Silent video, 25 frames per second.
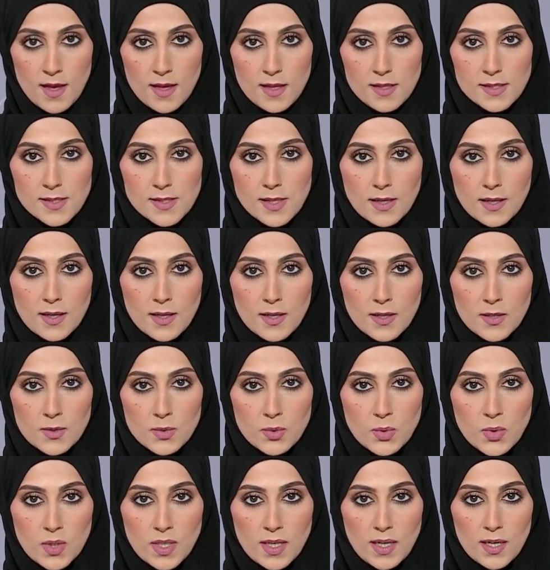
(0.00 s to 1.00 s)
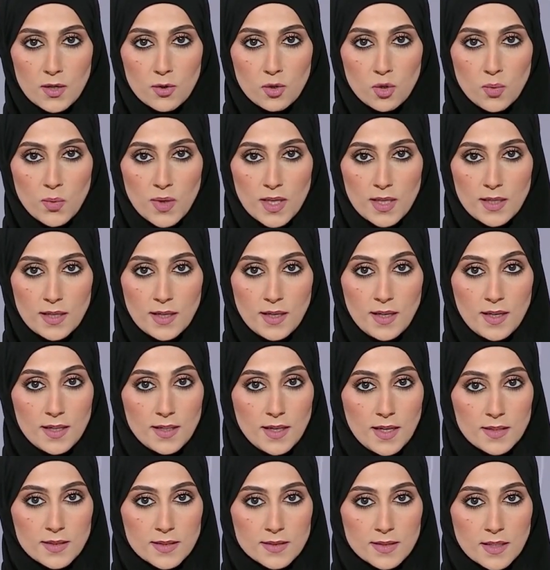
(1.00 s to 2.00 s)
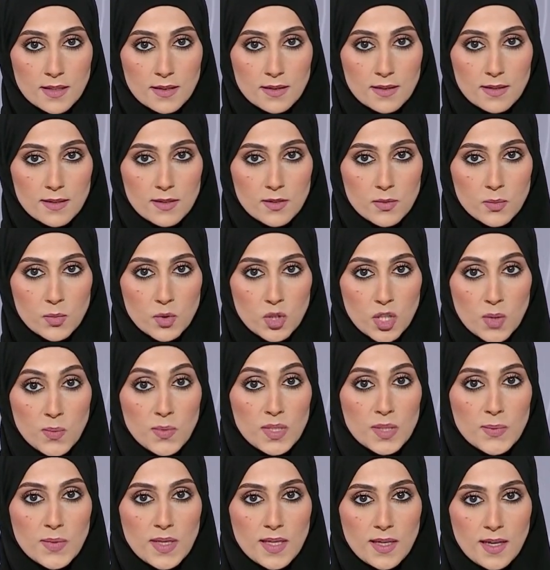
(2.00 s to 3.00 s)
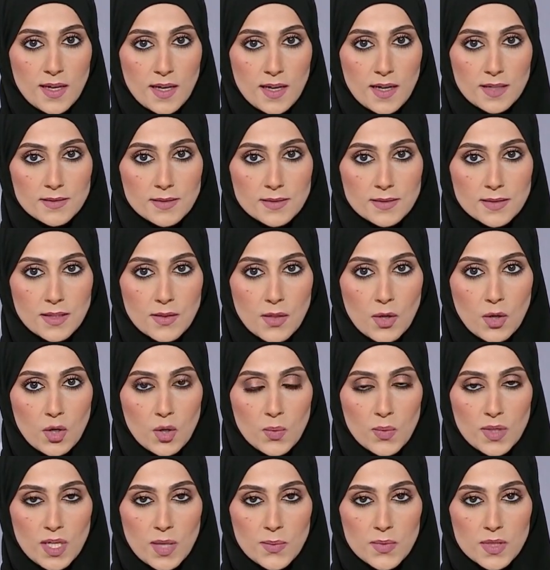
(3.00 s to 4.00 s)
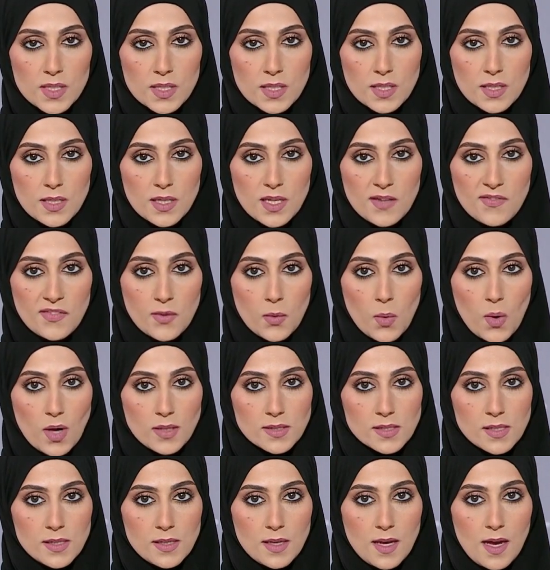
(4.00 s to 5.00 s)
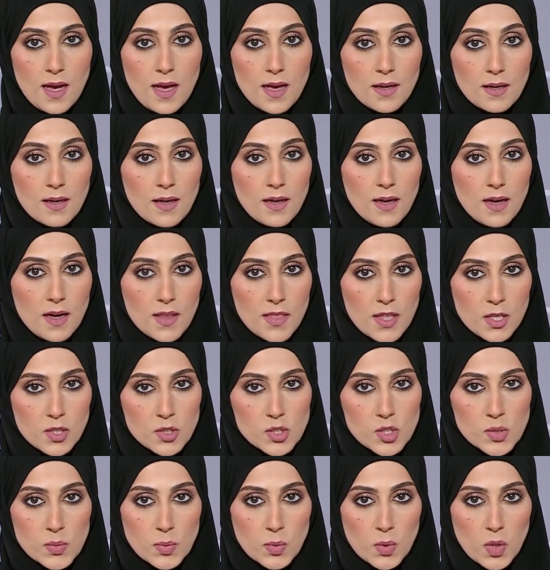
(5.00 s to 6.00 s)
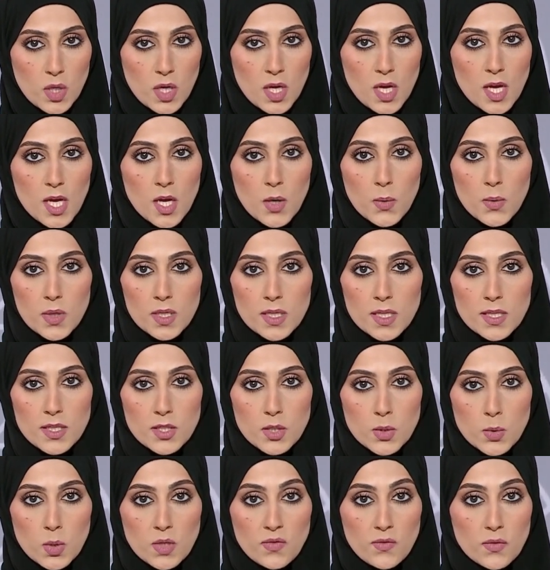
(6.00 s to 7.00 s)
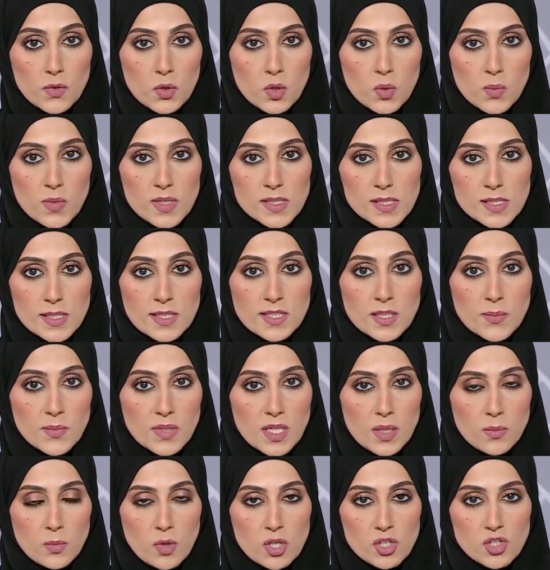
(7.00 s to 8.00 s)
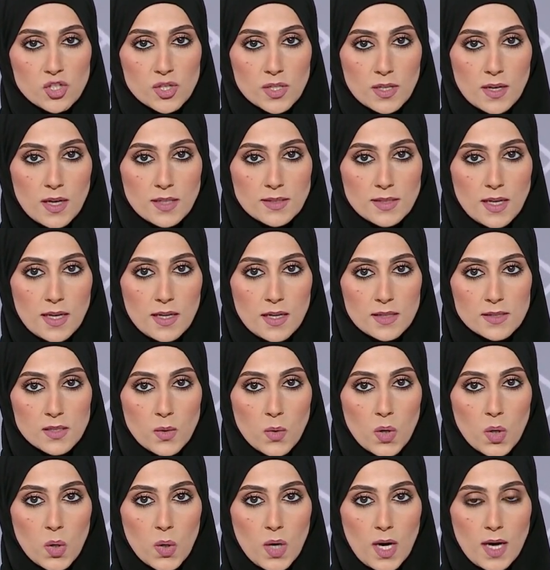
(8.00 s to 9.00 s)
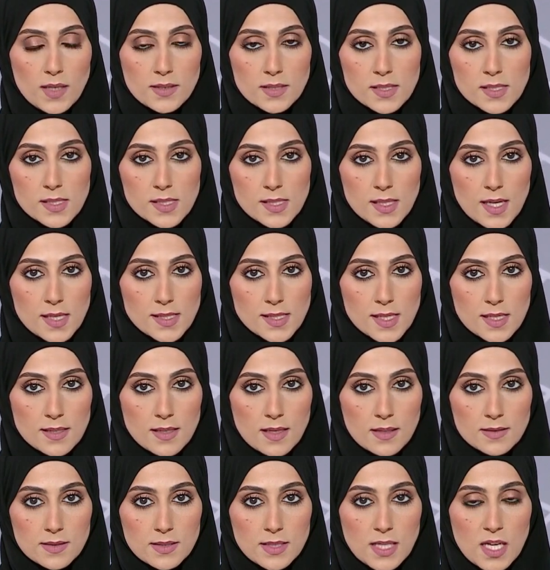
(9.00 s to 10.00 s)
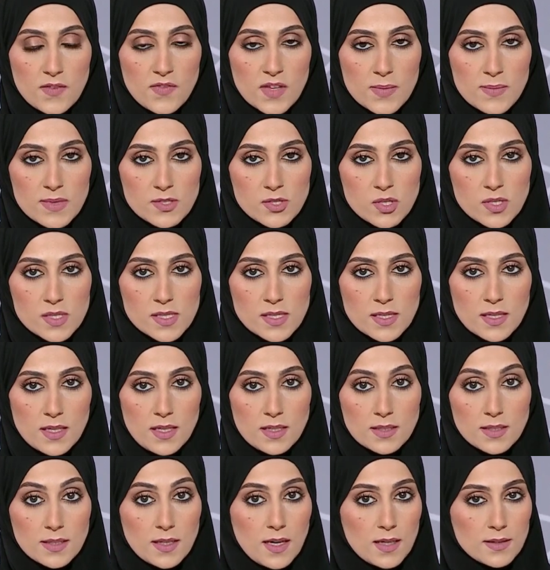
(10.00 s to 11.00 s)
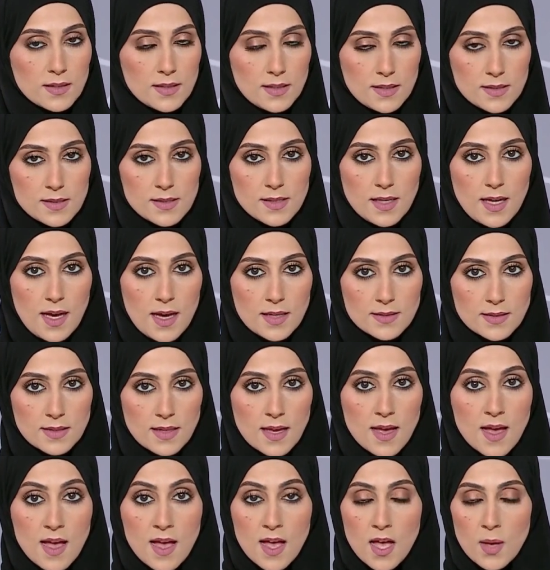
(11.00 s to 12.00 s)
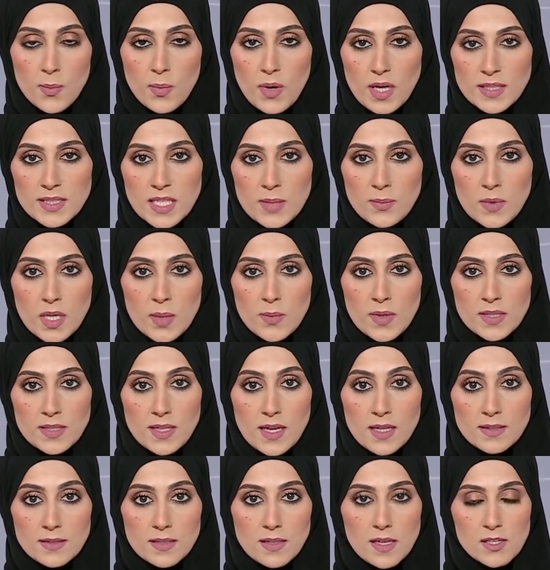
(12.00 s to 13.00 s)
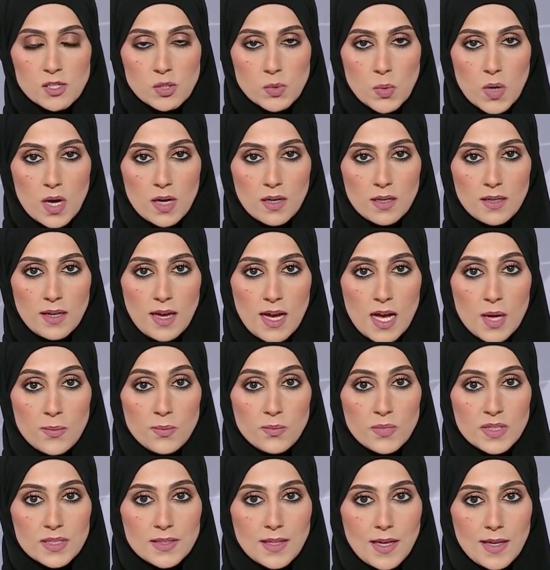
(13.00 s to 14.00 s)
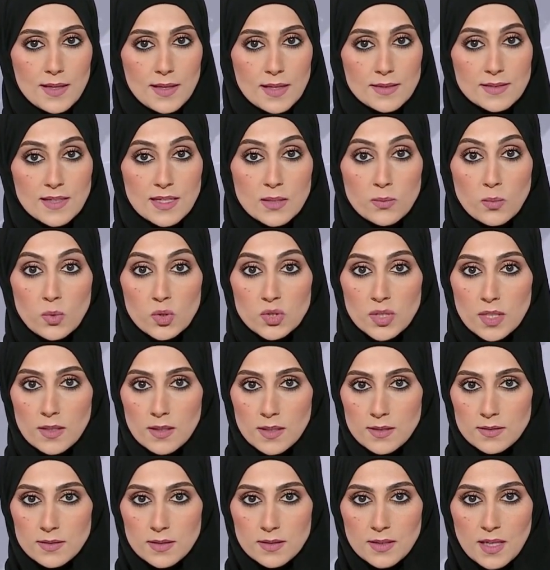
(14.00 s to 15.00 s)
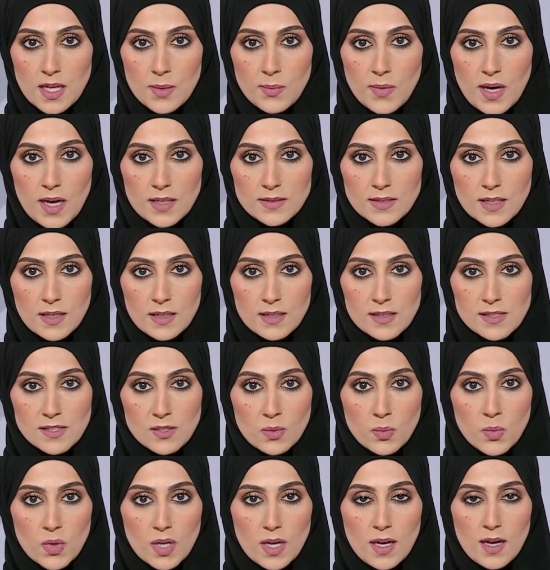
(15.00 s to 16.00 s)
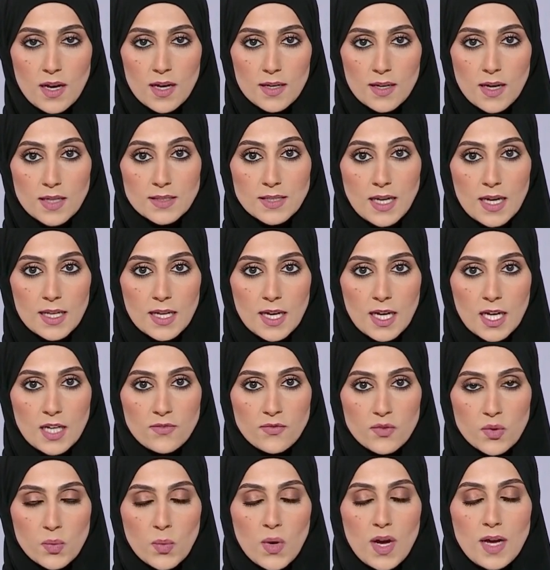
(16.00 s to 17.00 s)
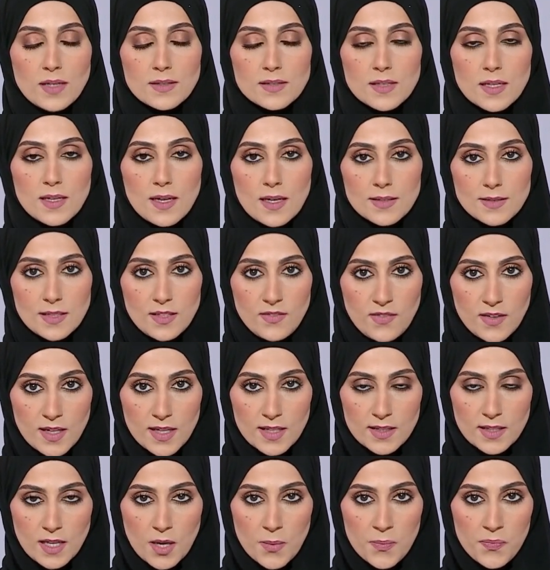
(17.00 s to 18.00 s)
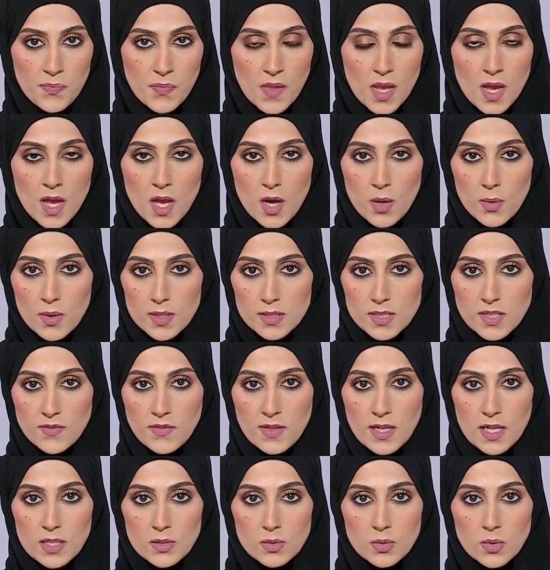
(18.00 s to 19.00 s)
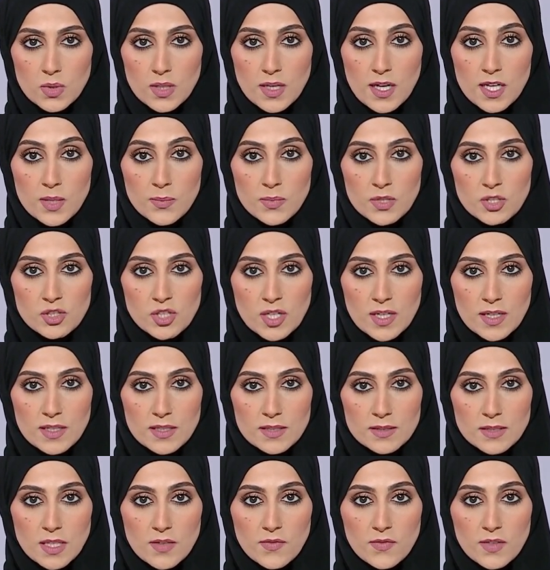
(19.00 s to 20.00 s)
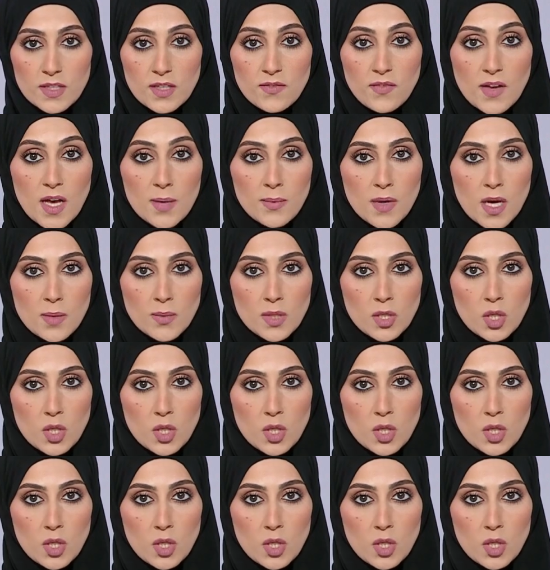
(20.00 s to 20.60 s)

استقر الدولار قبيل إعلان تقرير مهم لبيانات التضخم الأمريكية في وقت لاحق هذا الأسبوع والذي يوفر المزيد من المؤشرات على توقعات السياسة النقدية في مجلس الاحتياط الاتحادي بعدما بدأت الأسواق العام بداية مترددة مع تقليص المراهنات على خفض معدلات الفائدة وارتفع الدولار بشكل طفيف أمام